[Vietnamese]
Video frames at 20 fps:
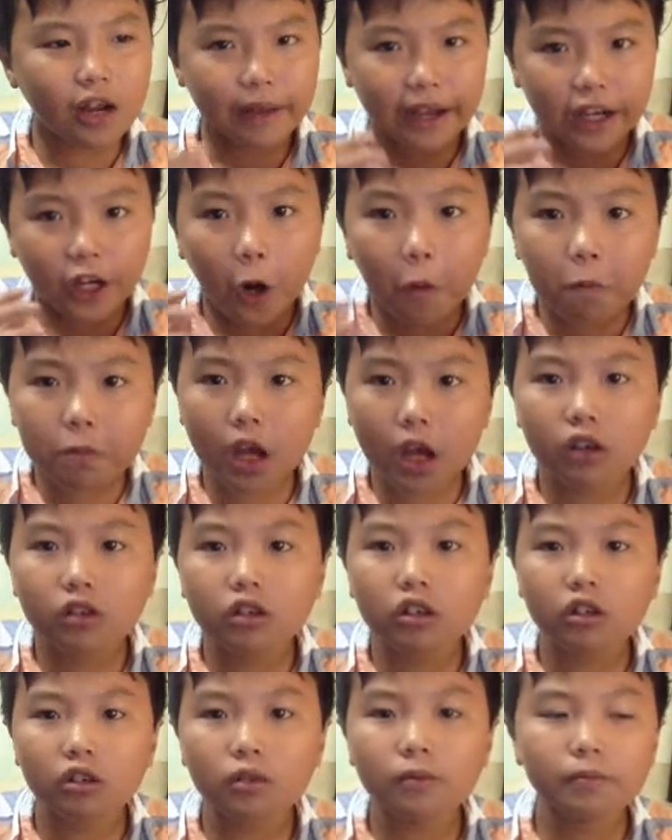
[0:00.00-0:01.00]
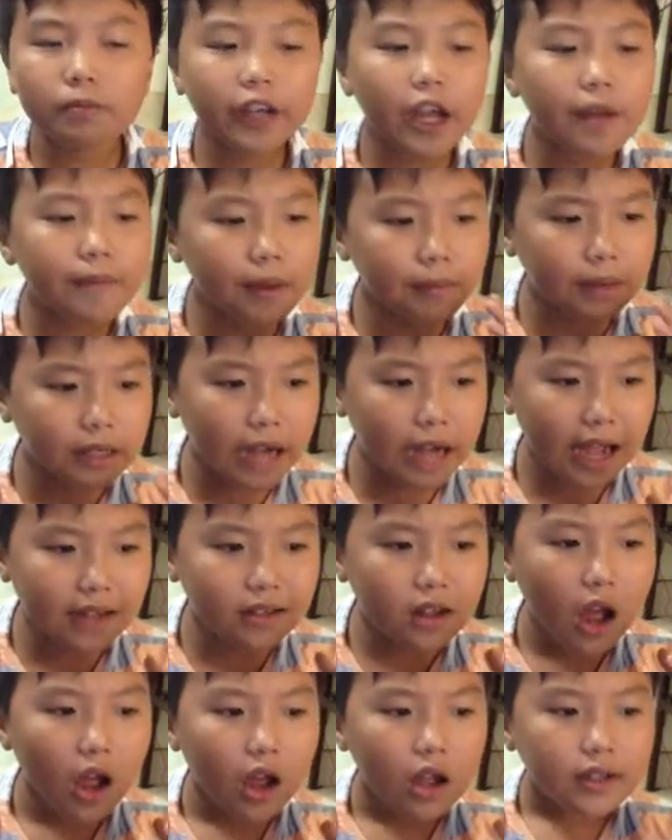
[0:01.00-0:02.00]
bạn không nhận được khi mà mình đã
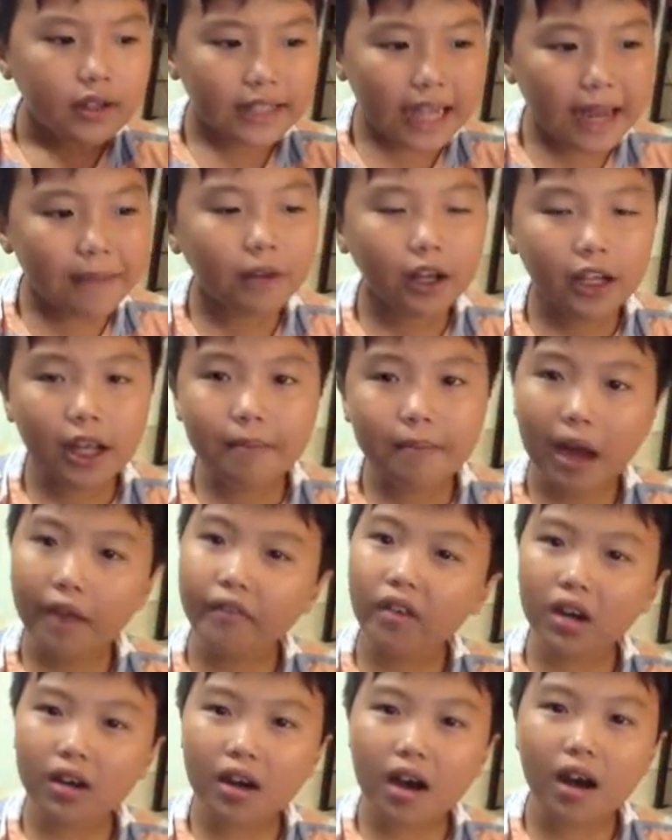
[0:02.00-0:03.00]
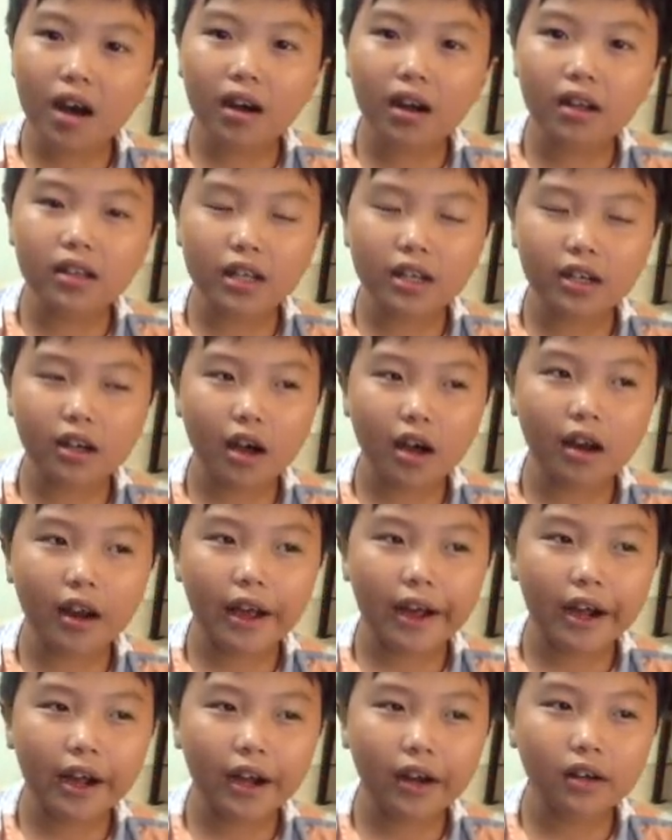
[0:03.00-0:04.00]
xem được cái mã vận đơn á, thì nó
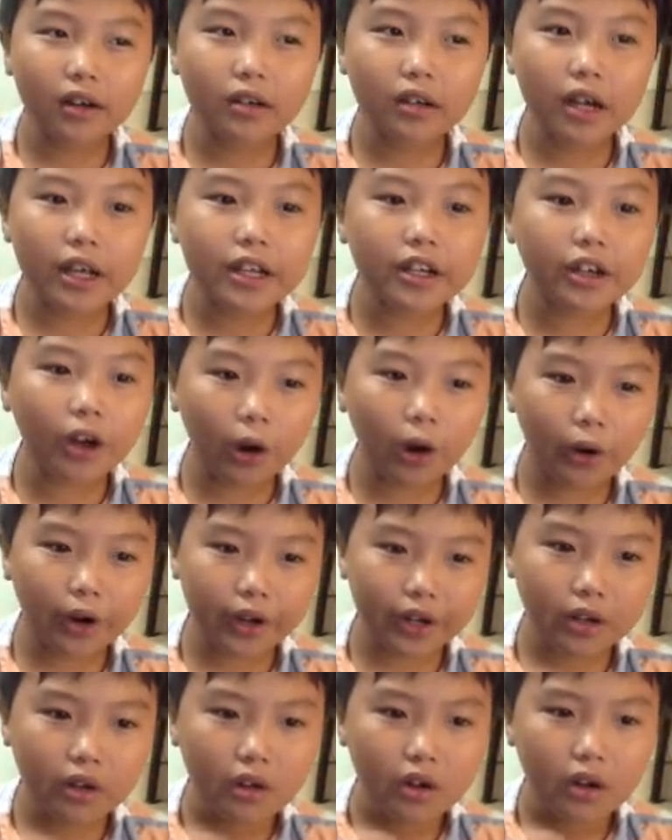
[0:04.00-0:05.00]
đã đi rồi